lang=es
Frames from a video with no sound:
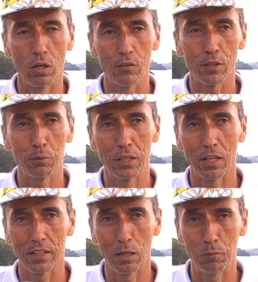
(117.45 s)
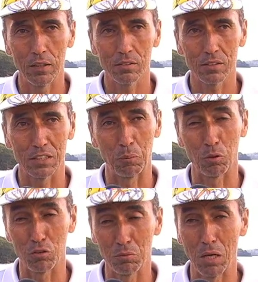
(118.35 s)
Una vez terminan las damas, que
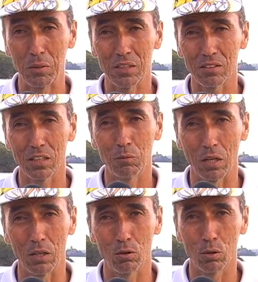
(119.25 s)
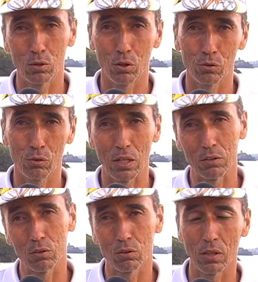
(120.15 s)
aproximadamente están demorando 2
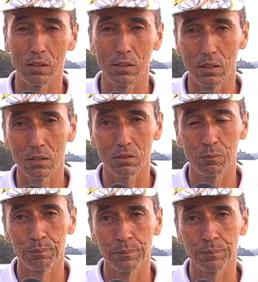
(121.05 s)
horas, 2 horas 10,